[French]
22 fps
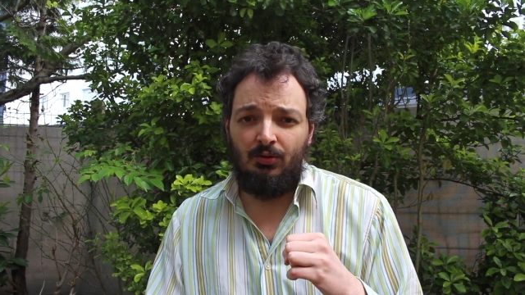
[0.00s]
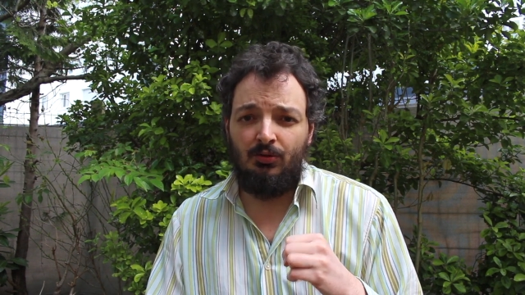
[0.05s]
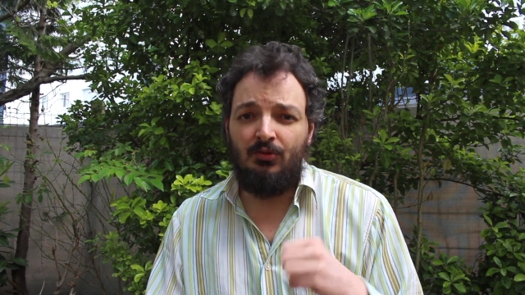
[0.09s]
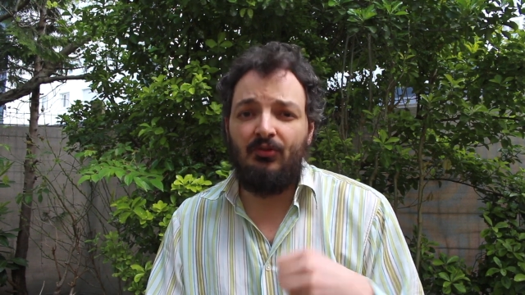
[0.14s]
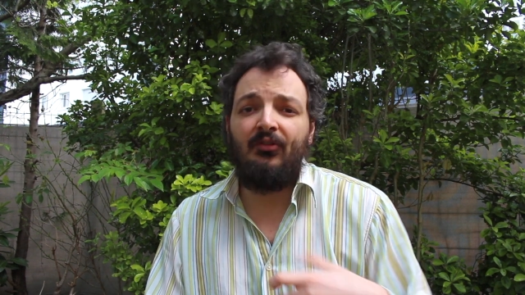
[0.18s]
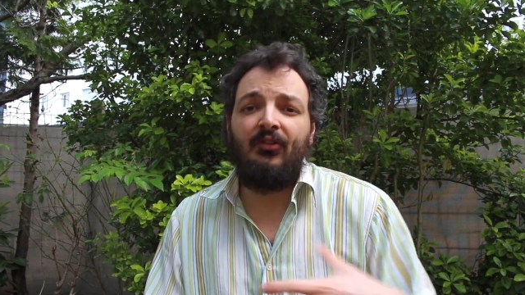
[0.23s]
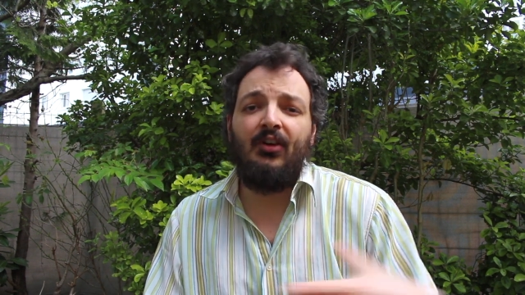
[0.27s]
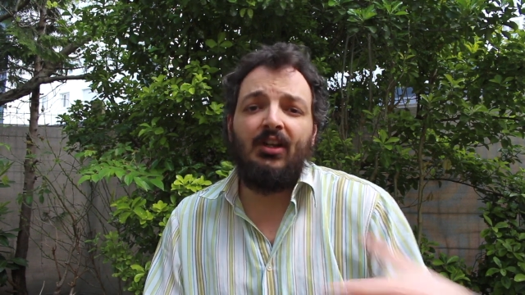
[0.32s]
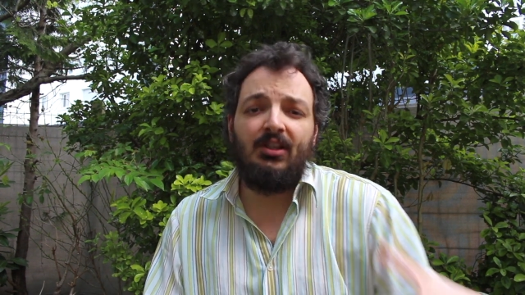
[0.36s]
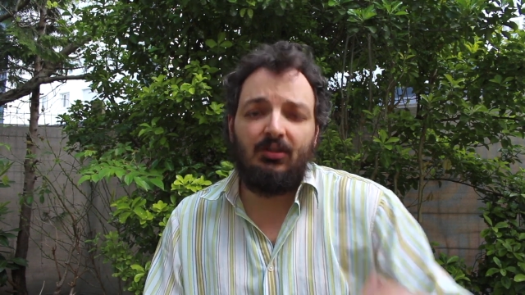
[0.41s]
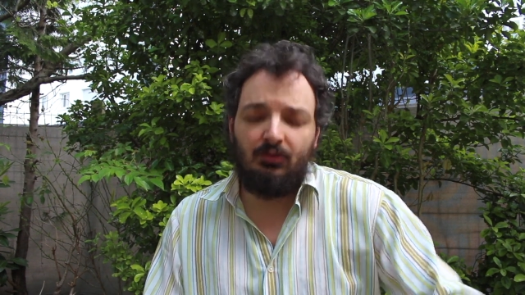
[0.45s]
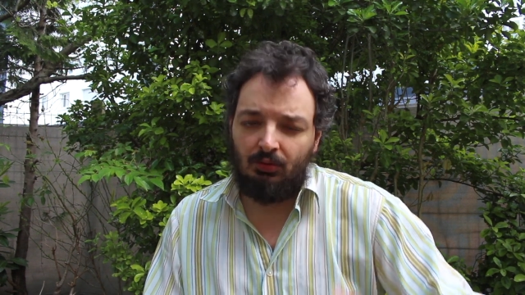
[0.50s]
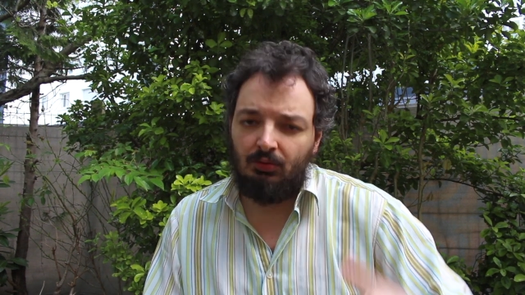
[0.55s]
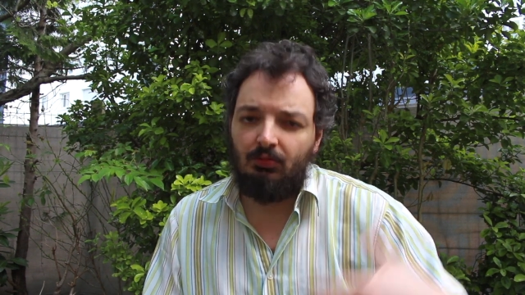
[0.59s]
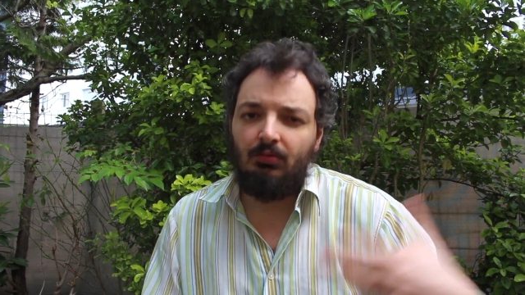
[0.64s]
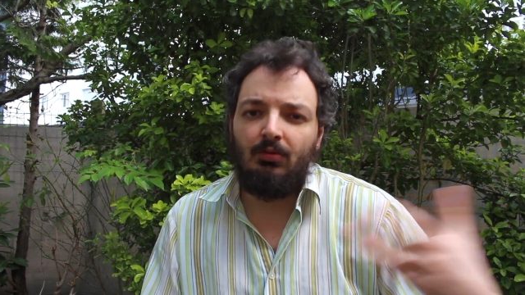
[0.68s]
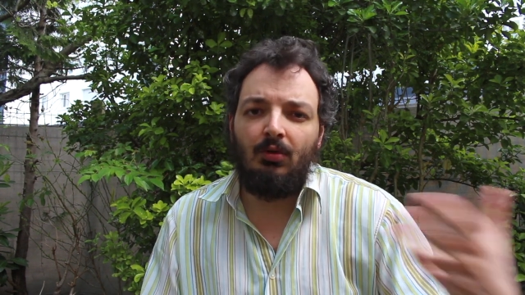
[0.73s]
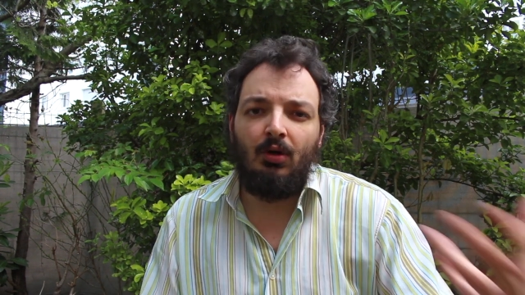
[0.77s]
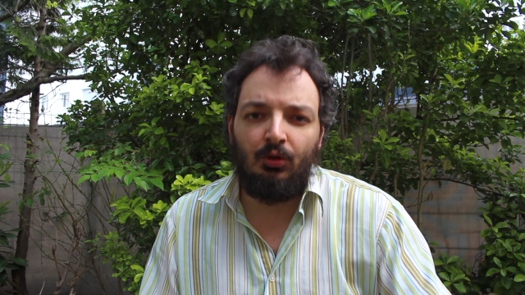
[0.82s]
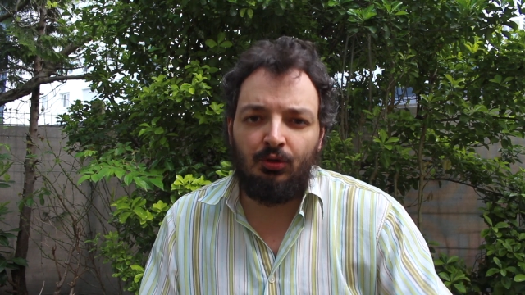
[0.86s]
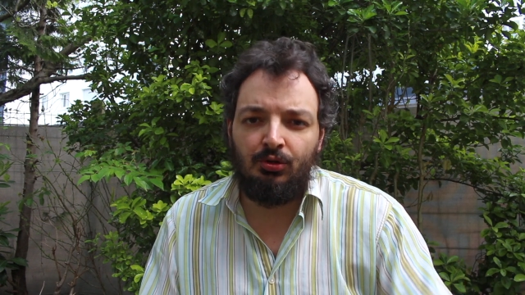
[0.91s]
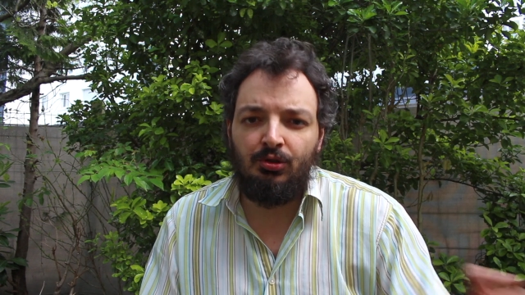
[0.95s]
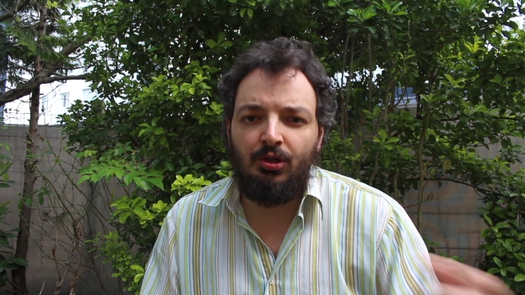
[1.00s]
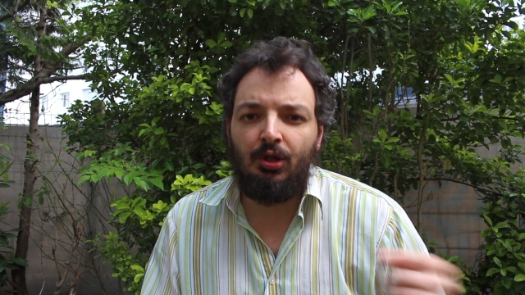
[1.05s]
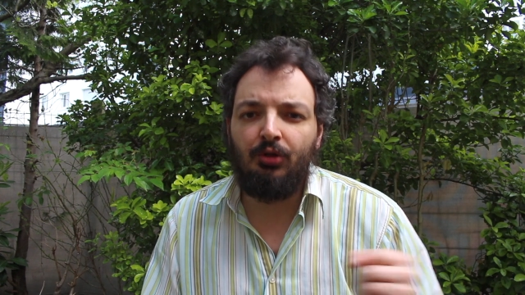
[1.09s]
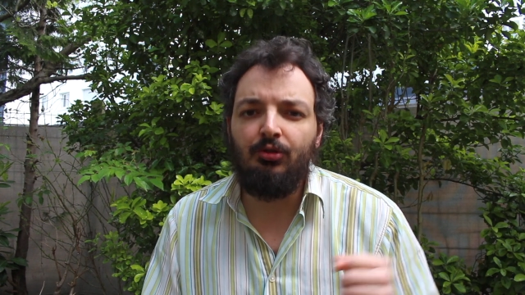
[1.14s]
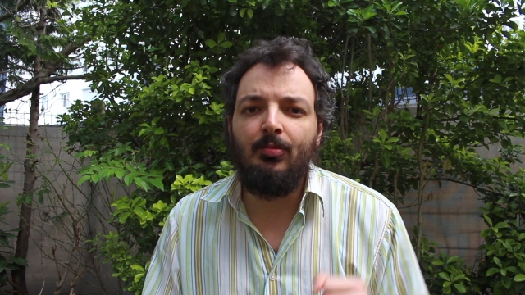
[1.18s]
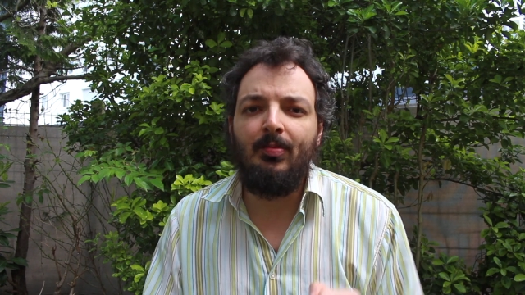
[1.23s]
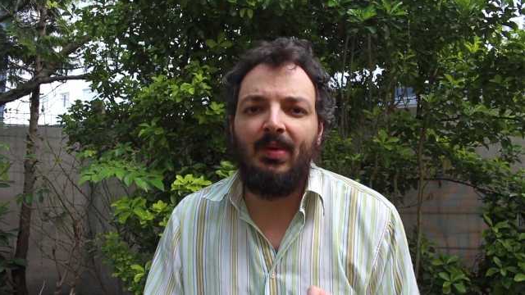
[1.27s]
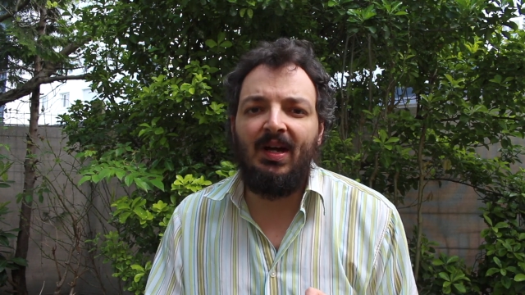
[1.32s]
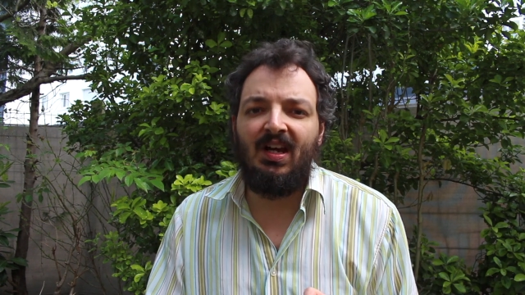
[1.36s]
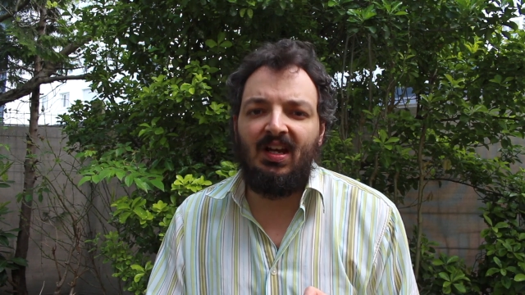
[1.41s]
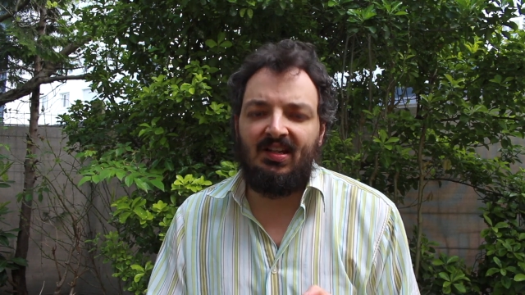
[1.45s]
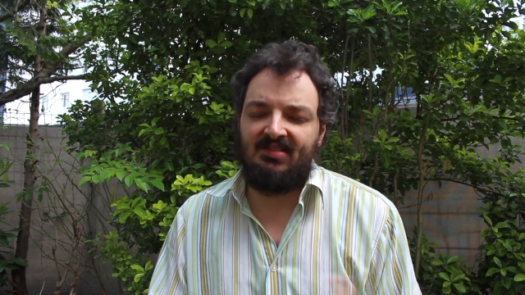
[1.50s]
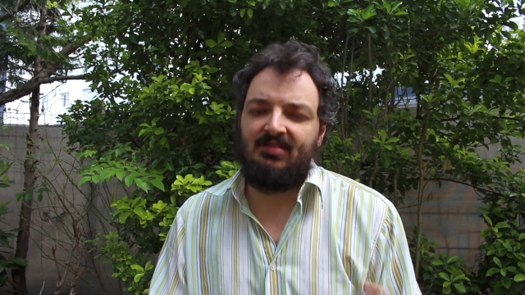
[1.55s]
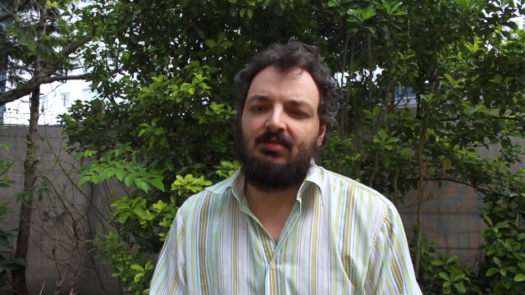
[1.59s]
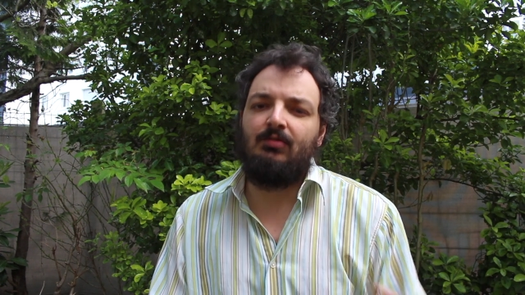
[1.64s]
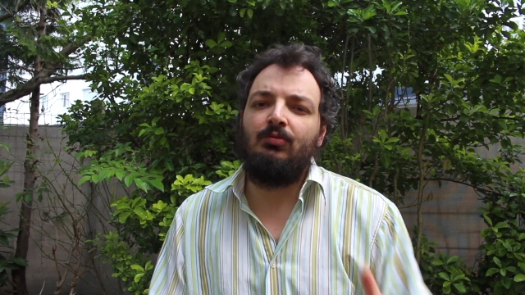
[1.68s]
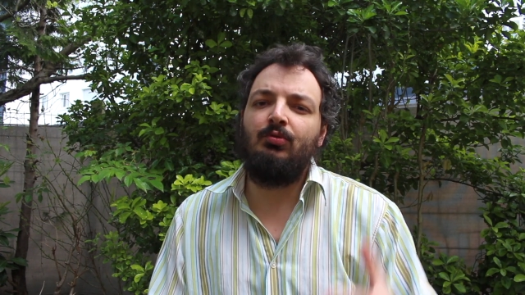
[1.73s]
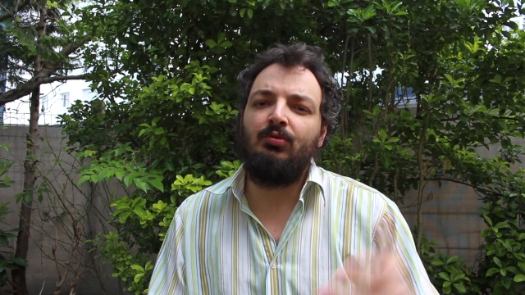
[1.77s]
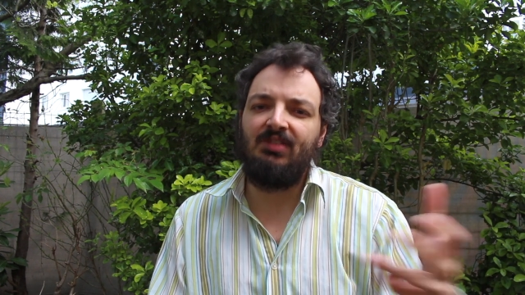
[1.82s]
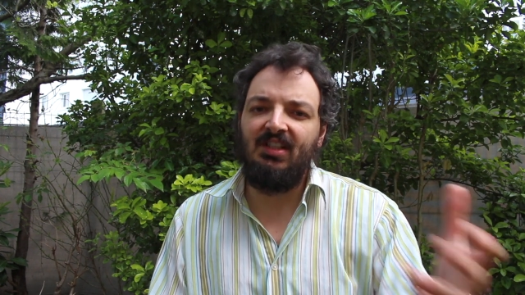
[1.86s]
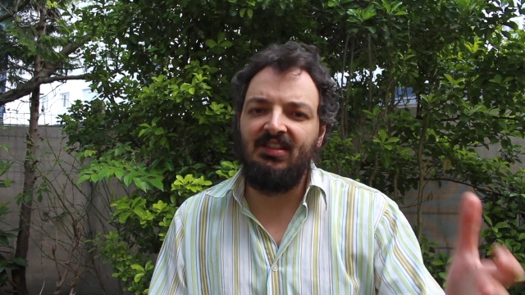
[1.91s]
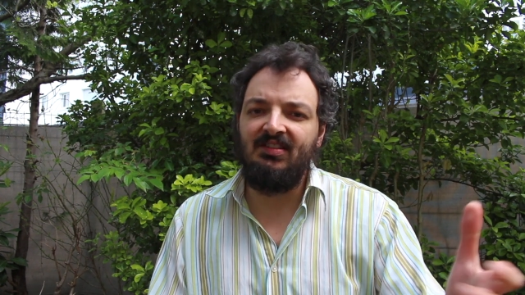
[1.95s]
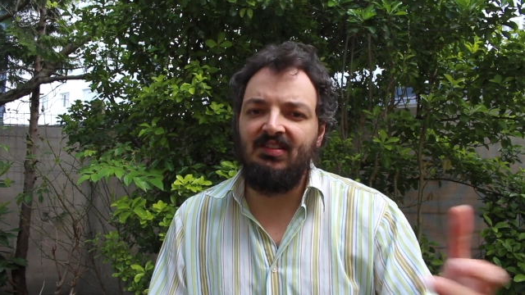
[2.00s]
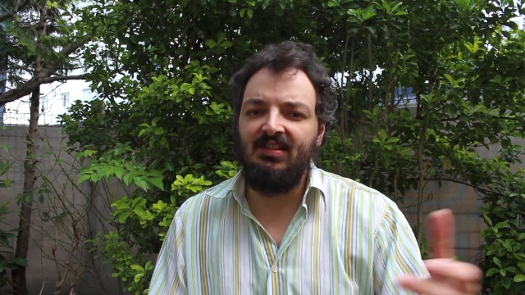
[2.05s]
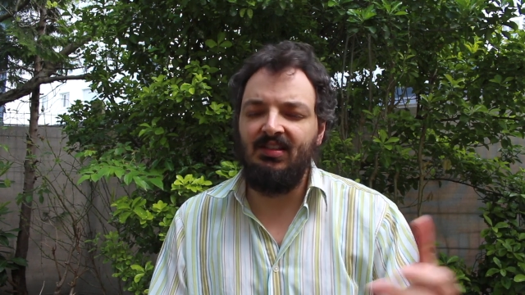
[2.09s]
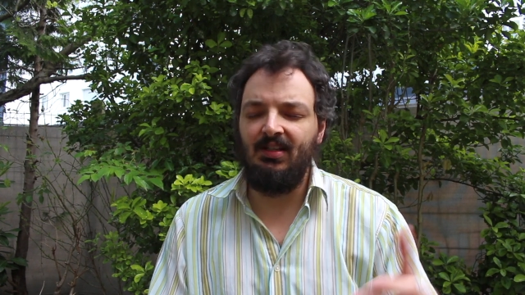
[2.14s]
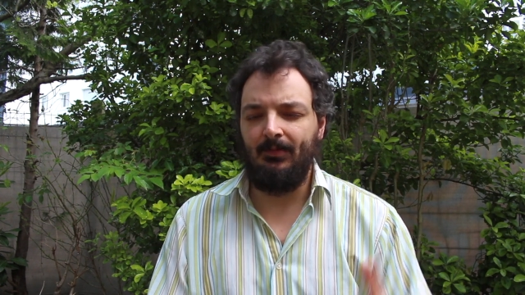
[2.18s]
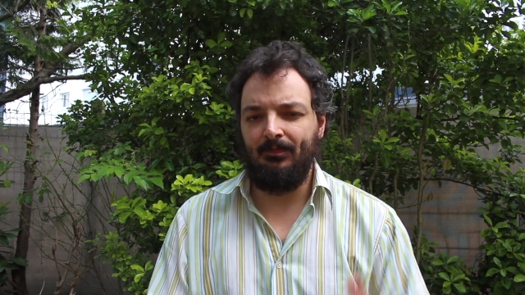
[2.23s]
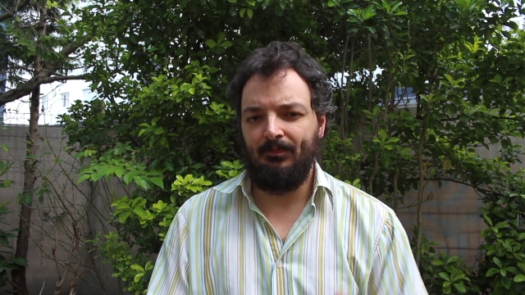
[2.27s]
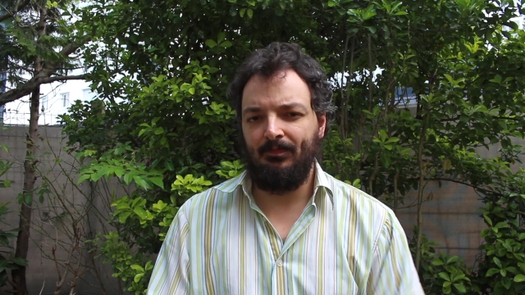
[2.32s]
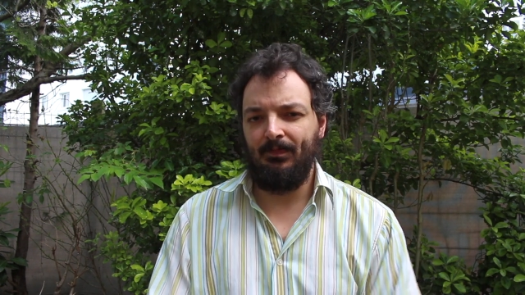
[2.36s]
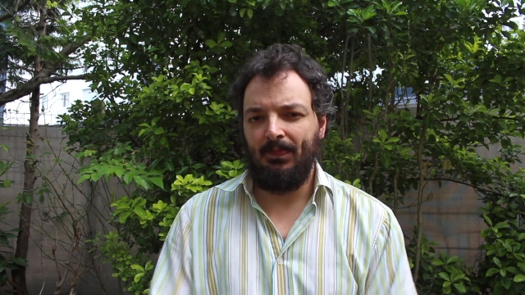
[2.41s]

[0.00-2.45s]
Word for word: une fête en l'honneur de Pallas, donc d'Athéna.